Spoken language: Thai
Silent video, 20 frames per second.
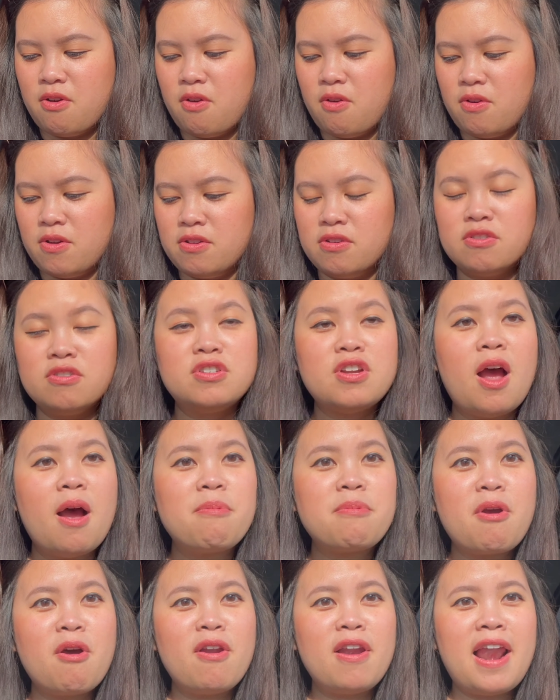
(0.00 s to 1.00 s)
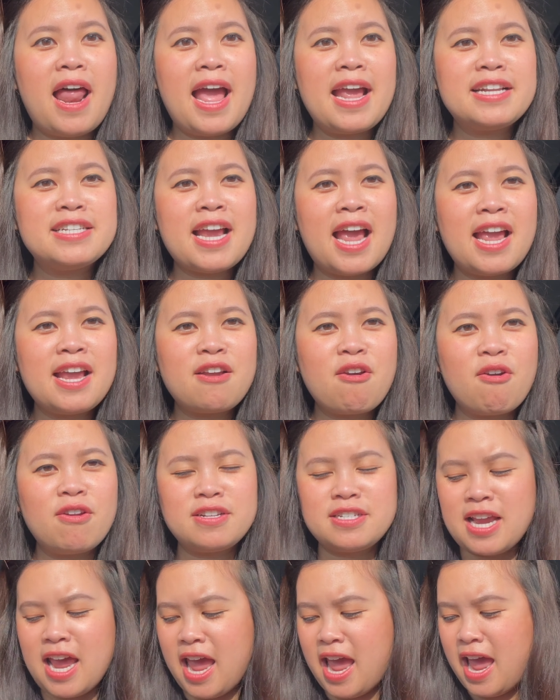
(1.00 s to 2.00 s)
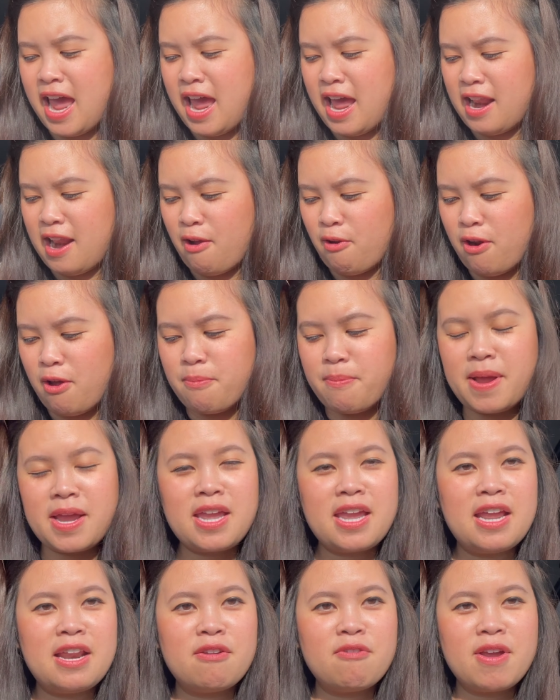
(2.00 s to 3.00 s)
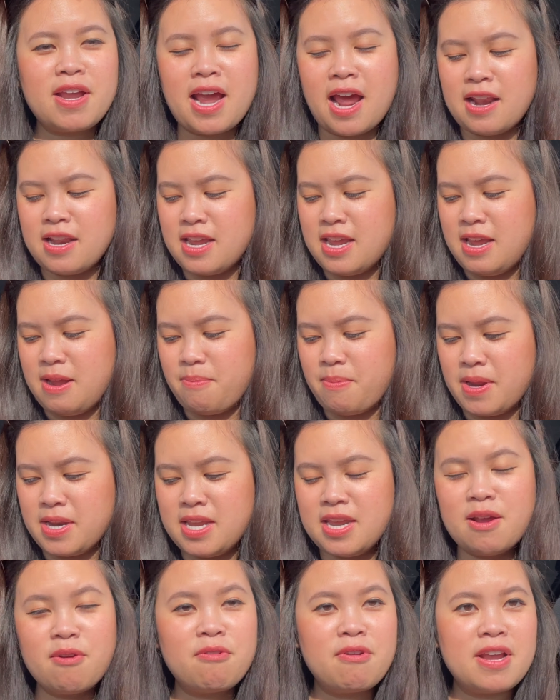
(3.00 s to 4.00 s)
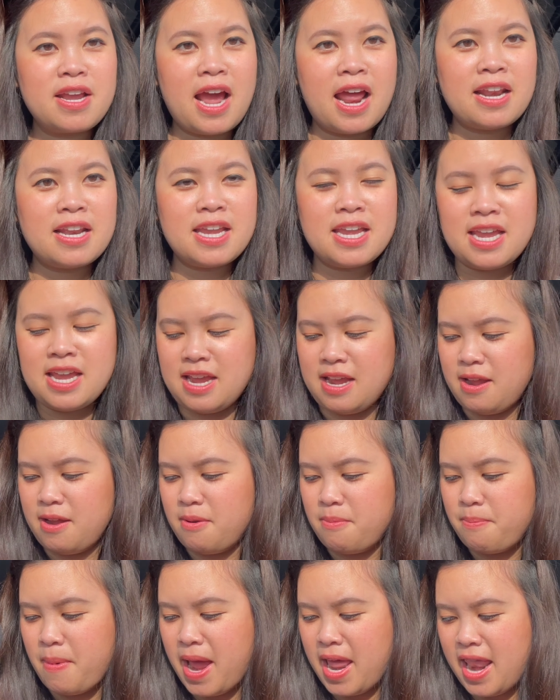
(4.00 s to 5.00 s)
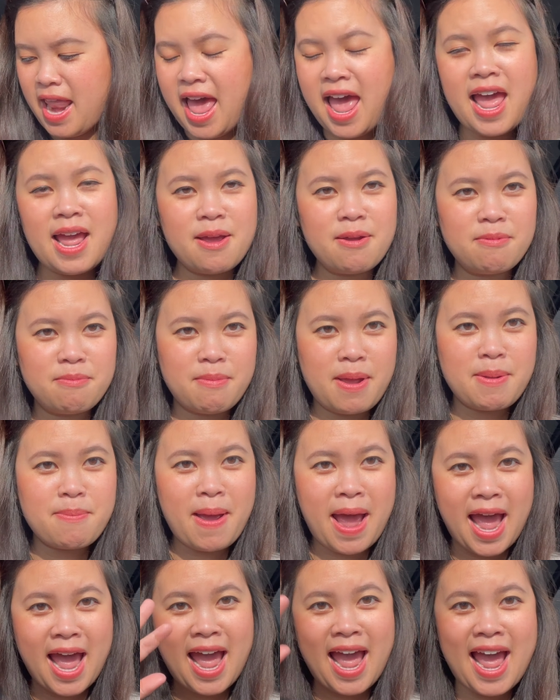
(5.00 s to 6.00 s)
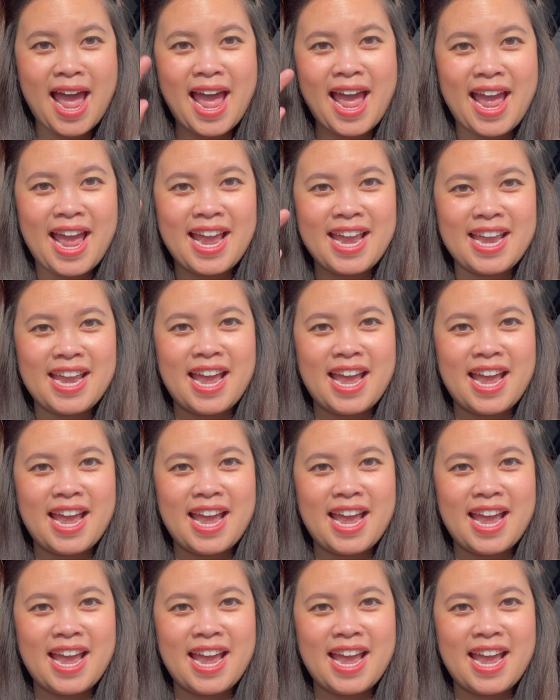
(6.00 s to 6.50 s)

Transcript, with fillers: คนชอบกดไลค์ใช้กดแชร์แล้วเราไปกินด้วยกันอีกไปเที่ยวด้วยกันอีกไปละบ๊ายบาย